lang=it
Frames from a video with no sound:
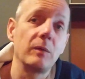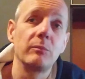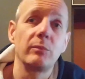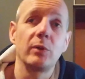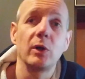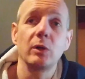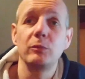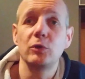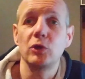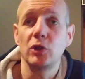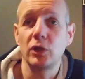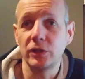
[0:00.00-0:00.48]

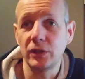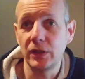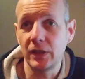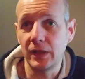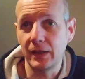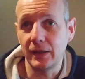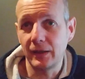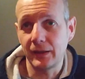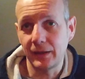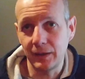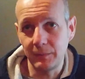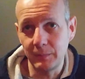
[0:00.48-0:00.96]
Poi
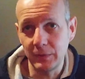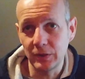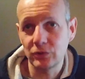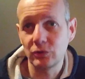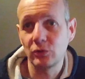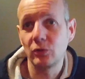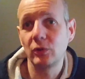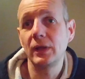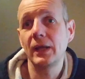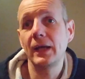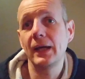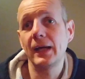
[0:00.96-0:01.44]
bisogna
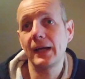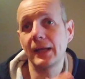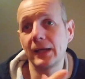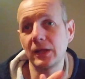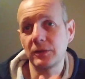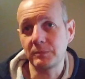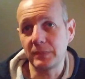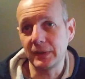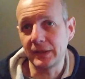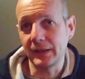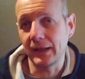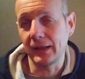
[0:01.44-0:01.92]
rimescolare,
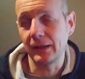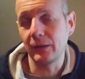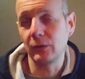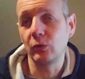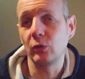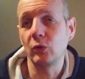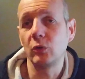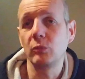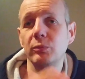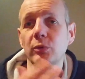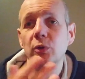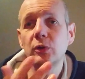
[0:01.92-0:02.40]
aspettare
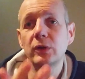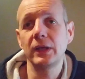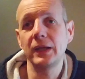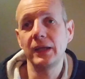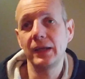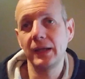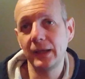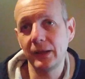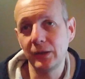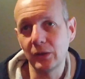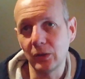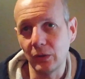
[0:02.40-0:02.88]
ancora un
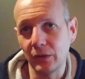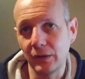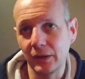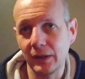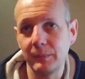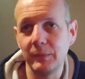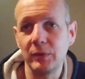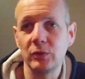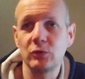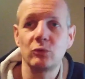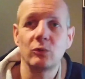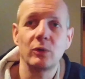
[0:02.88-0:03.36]
pochino,
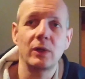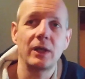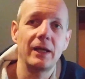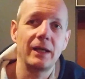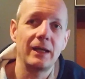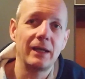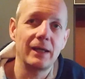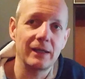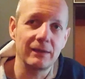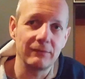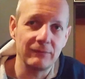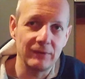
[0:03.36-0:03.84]

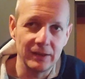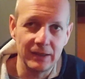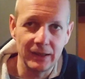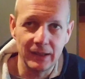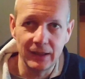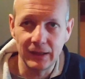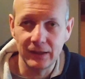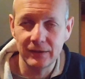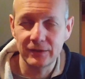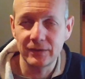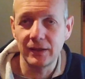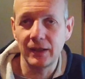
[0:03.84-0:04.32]
rimisurare,
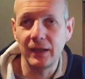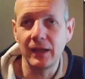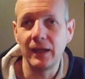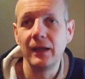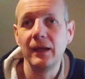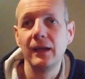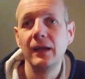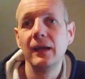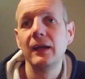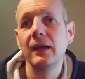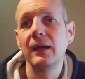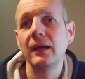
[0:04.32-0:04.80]
vedere se
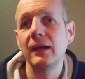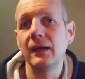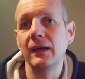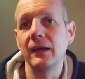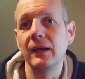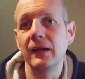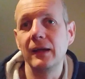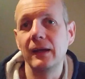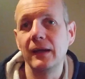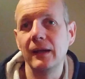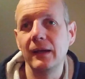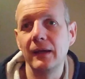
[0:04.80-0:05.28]

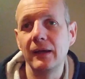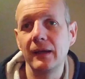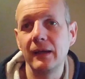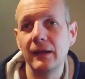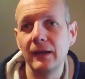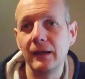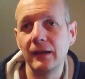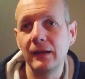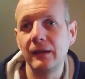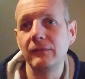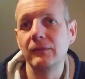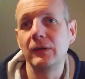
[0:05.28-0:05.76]

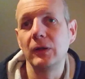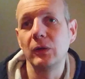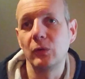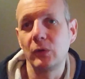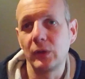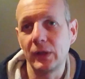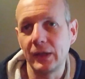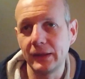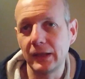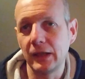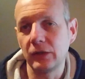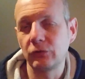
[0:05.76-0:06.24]
eh, il
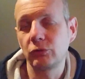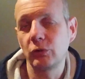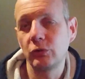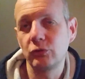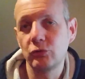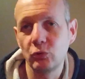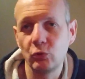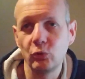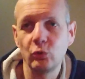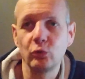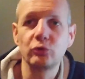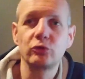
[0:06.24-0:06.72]
valore adesso è
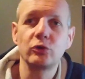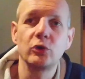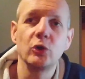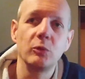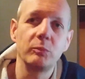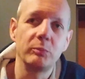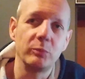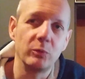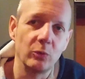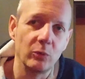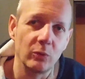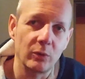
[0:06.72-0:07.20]
giusto,
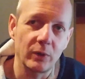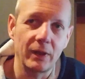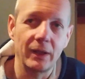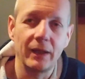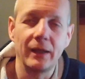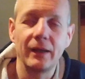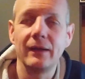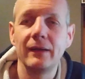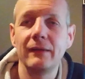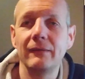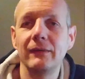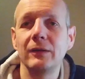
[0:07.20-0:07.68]

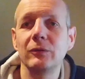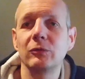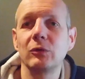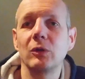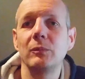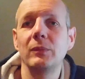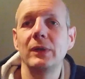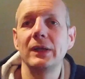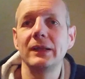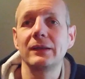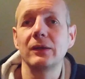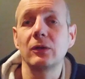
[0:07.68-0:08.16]
oppure
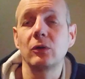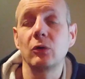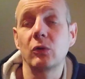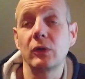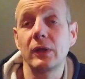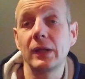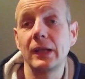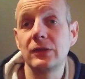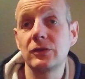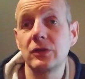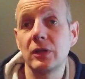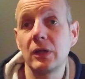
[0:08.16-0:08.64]
eventualmente
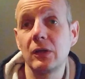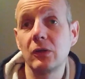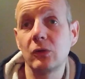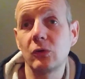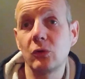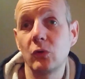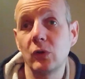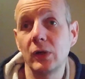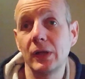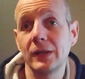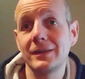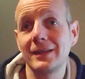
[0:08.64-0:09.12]
correggerlo
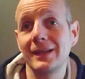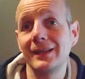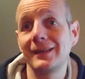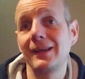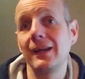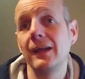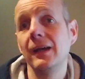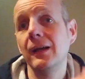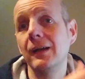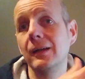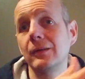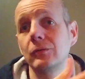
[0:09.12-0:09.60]
ancora,
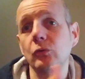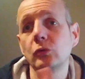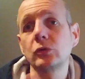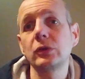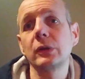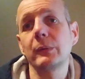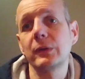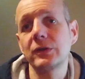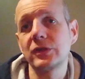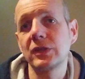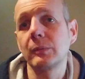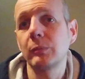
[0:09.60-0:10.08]
eccetera.
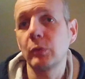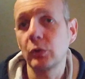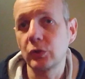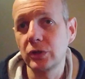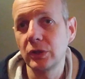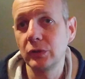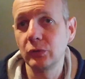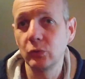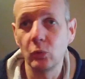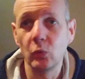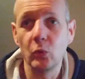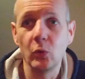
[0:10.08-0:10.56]
Tutta questa
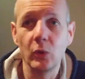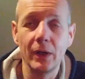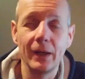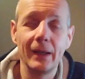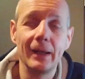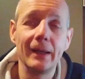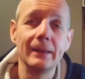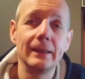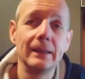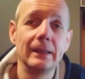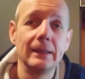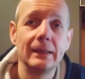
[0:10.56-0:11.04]

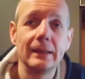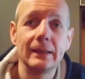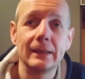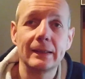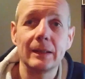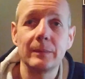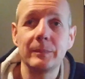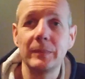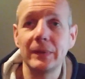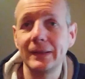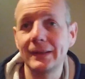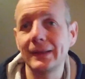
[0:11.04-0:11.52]
procedura
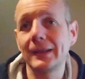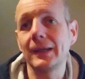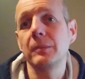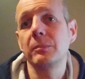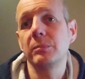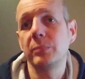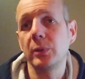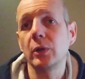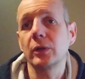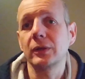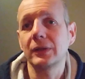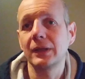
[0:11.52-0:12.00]
capite che
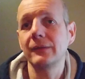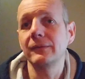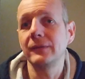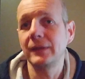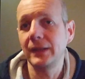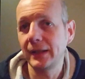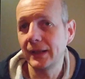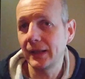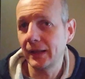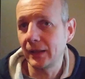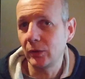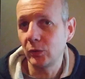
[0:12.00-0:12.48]
porta
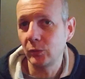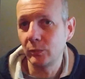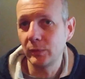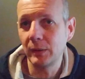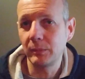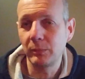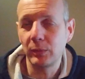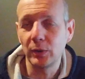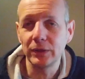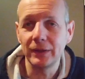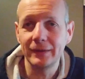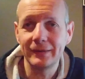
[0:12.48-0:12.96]
via un
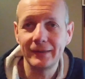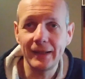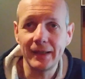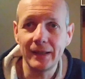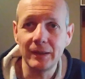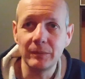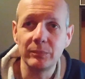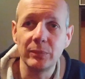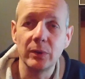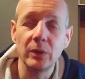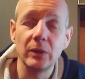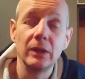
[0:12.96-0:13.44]
bel po' di
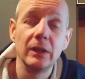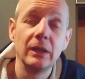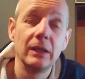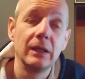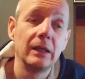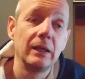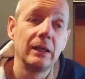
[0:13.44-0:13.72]
tempo.